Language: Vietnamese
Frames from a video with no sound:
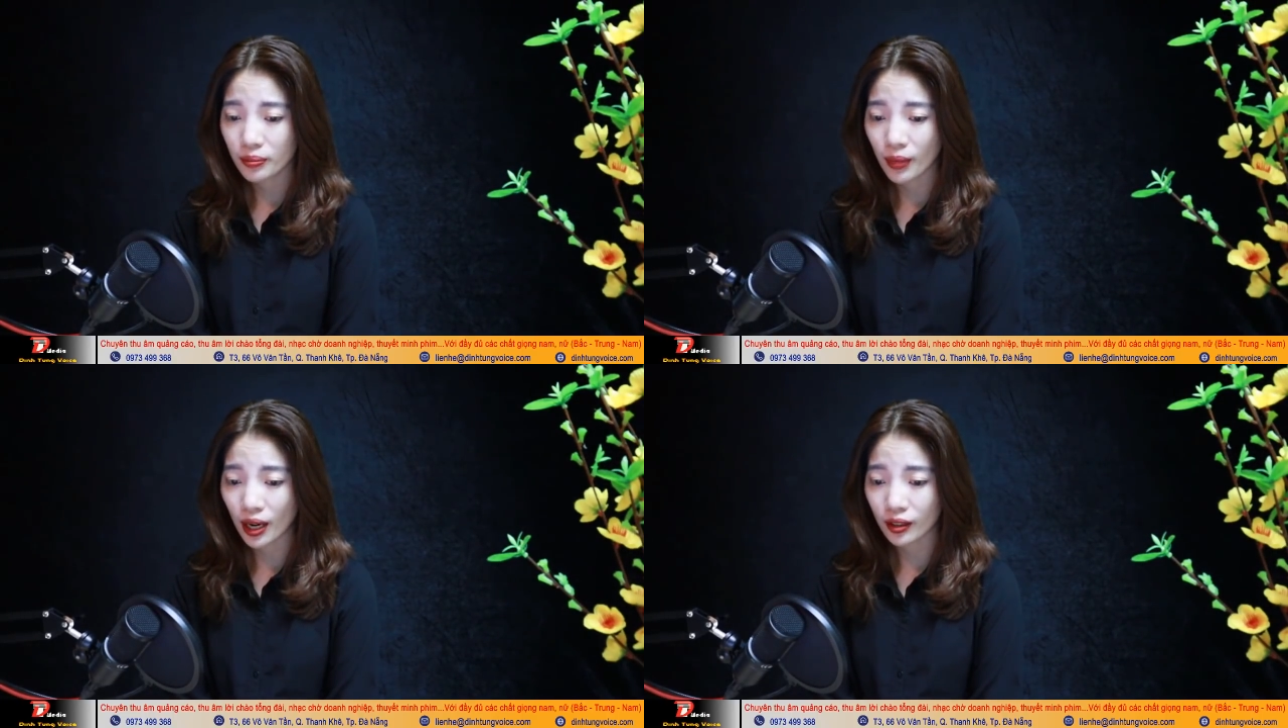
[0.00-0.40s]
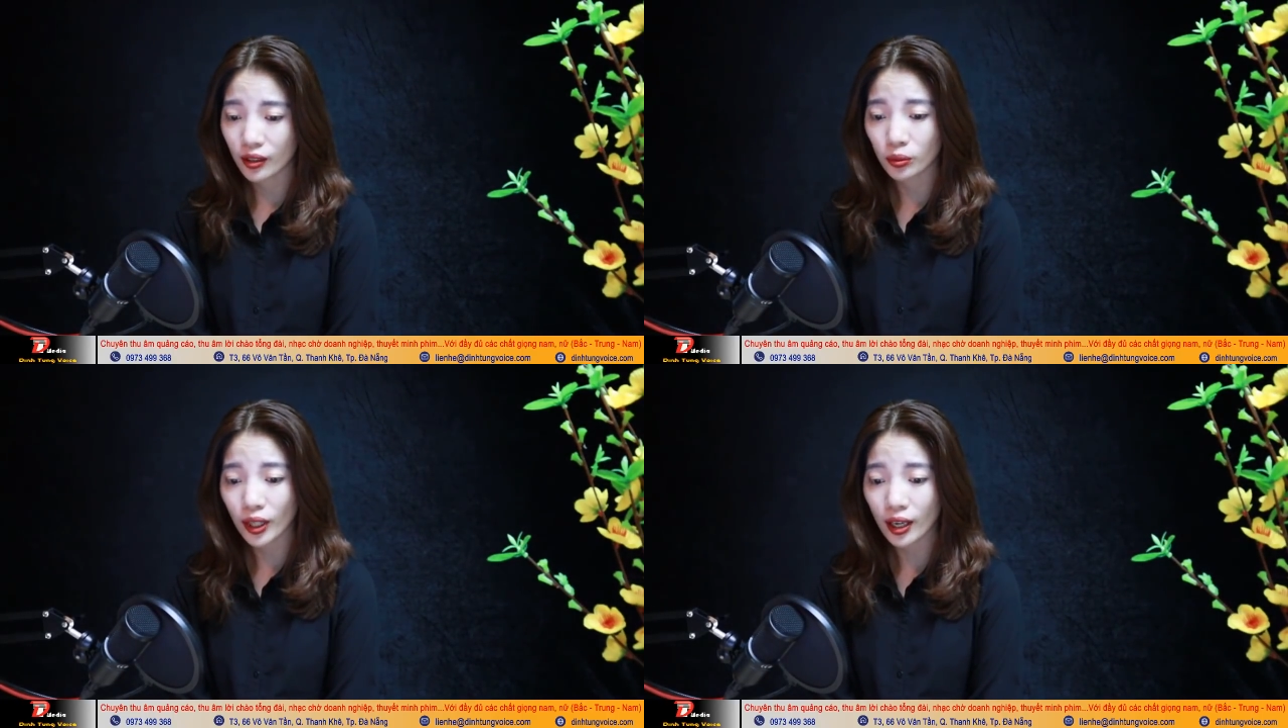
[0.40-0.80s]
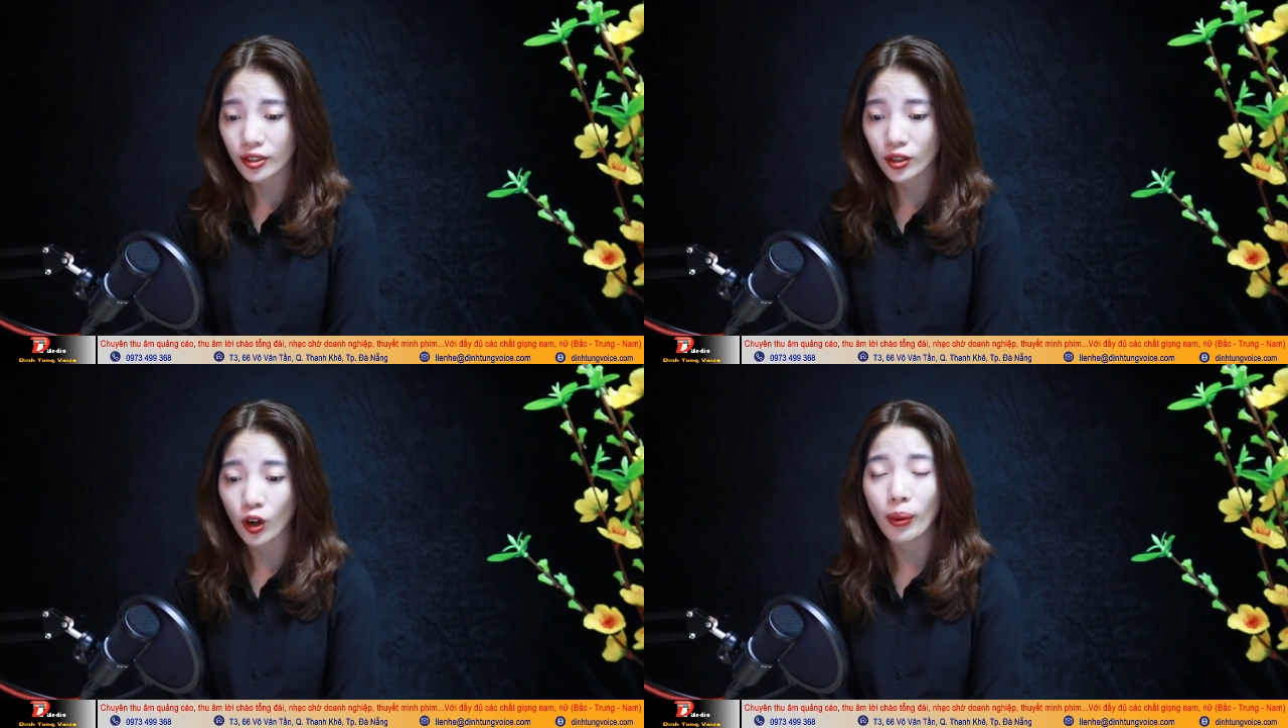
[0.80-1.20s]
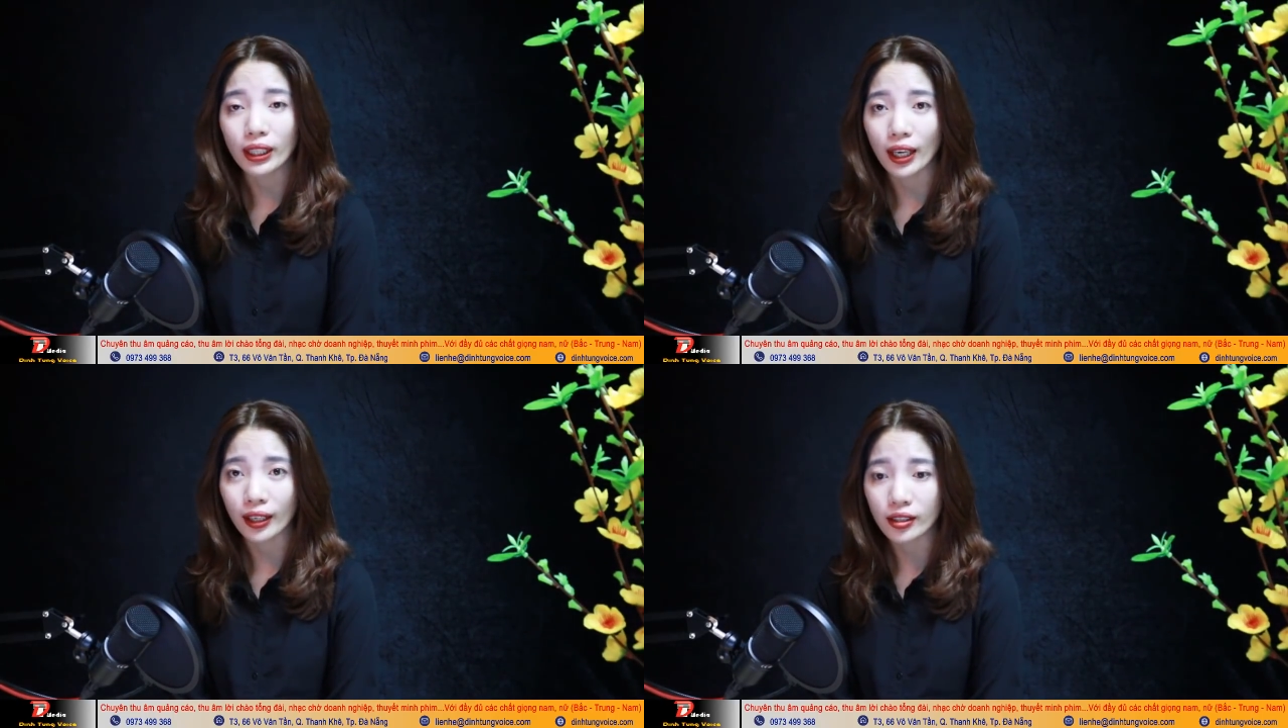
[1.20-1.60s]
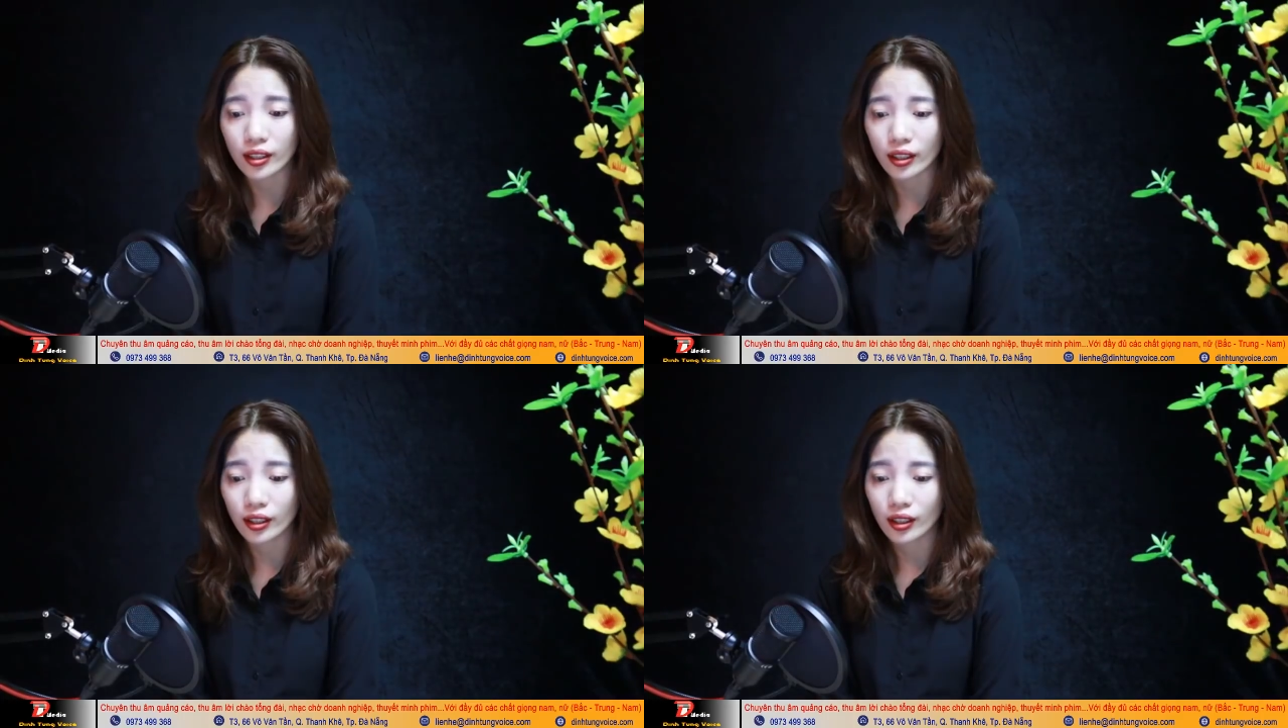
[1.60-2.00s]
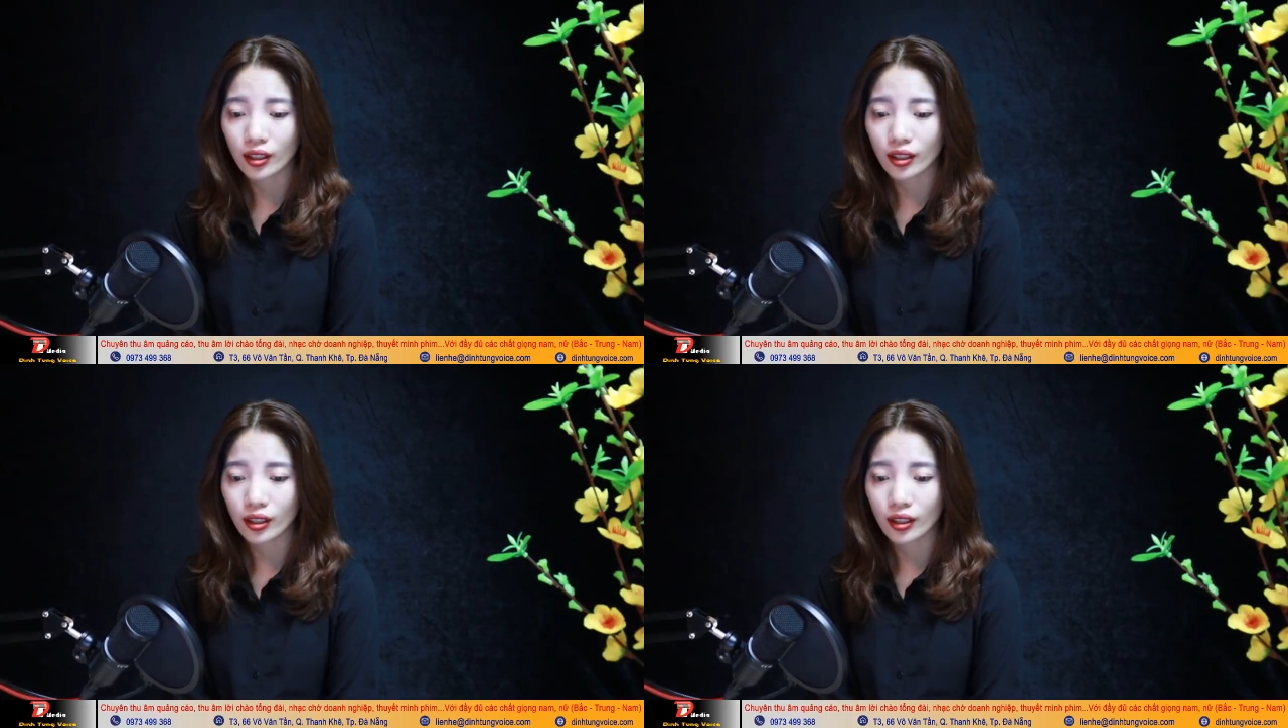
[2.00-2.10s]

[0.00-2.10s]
Mà cậu ta chưa có bạn gái nhỉ?